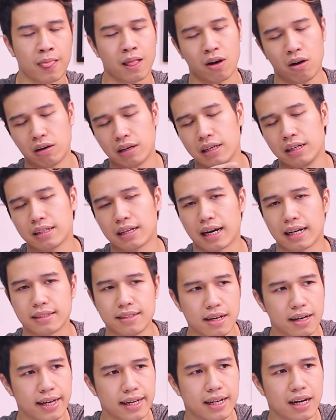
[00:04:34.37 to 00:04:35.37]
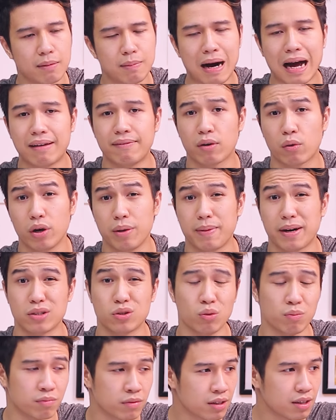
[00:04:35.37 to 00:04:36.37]
ngon hơn cả cái chiếc XG32 PQ mình đang
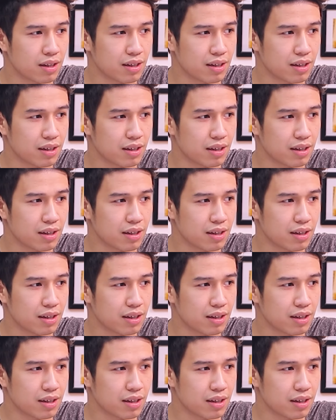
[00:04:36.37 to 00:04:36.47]
dùng